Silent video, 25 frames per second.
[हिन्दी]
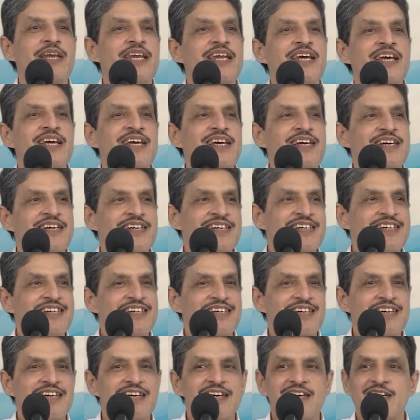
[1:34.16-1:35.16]
मैंने
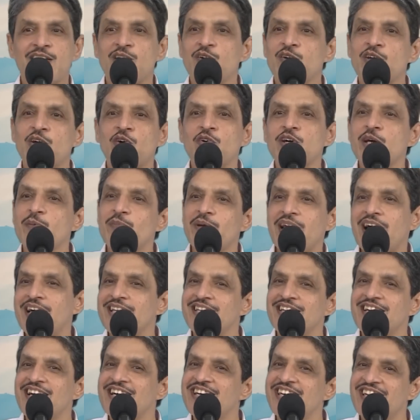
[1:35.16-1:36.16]
नव नव की
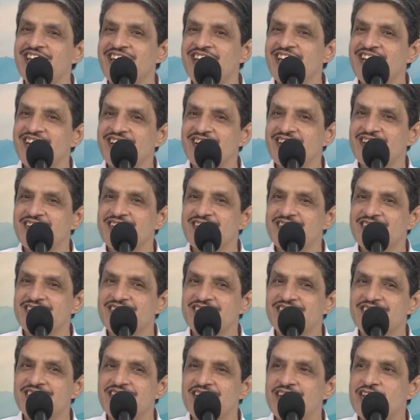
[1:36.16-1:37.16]
प्रार्थना की
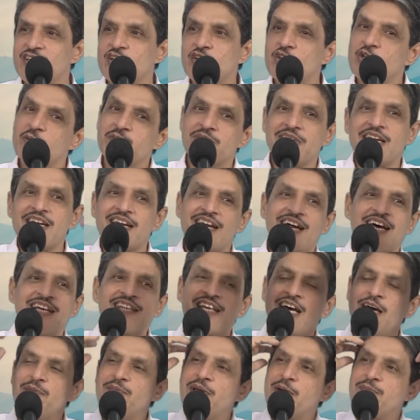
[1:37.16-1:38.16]
यूट्यूब चल रहा
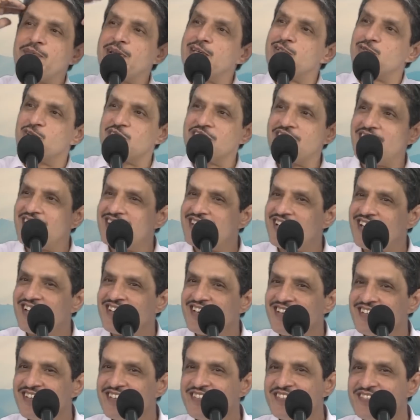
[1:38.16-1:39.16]
था मैं अपना सोच रहा था
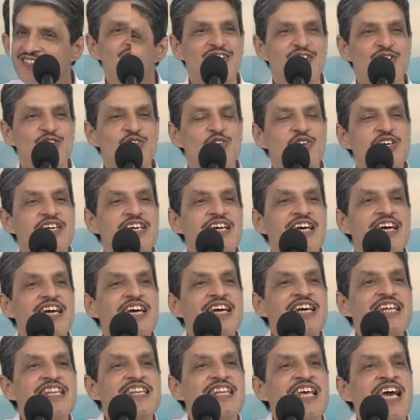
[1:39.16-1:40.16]
तो
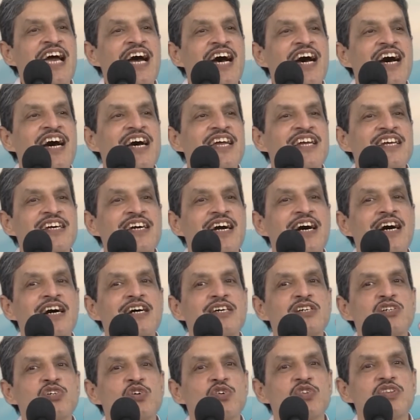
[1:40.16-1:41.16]
ये ध्यान का
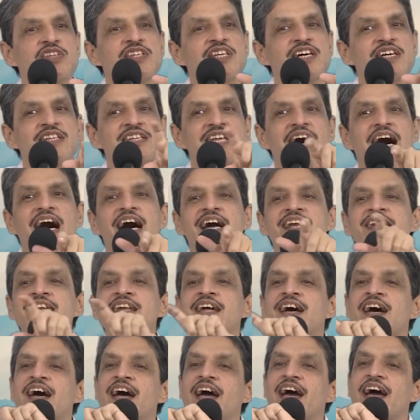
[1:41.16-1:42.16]
शुद्ध
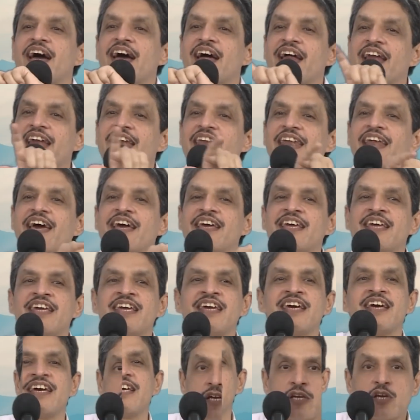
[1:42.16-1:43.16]
दान
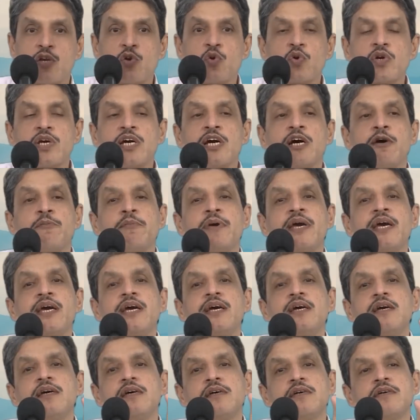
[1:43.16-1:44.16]
नहीं है क्योंकि
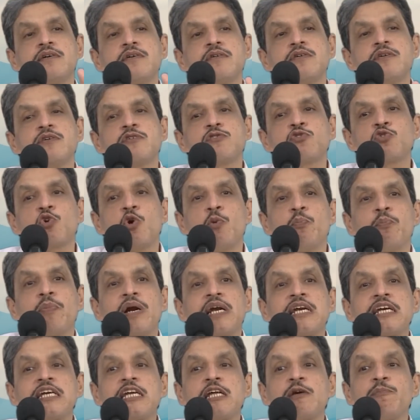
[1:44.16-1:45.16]
हमें इसको
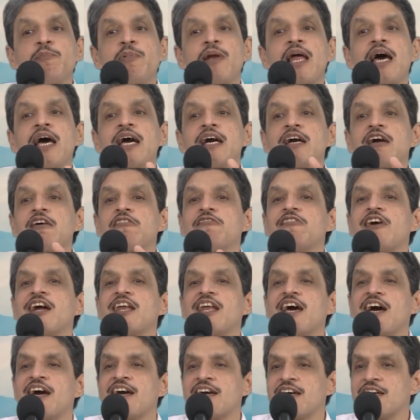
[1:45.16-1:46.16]
मल्टीप्लाई
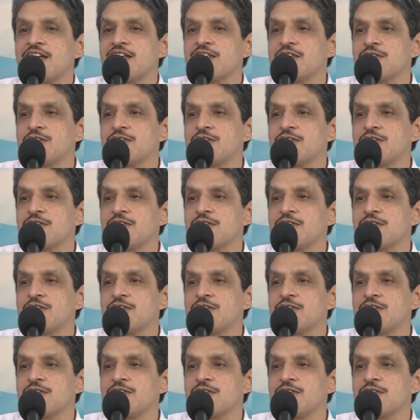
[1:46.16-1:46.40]
करवाना है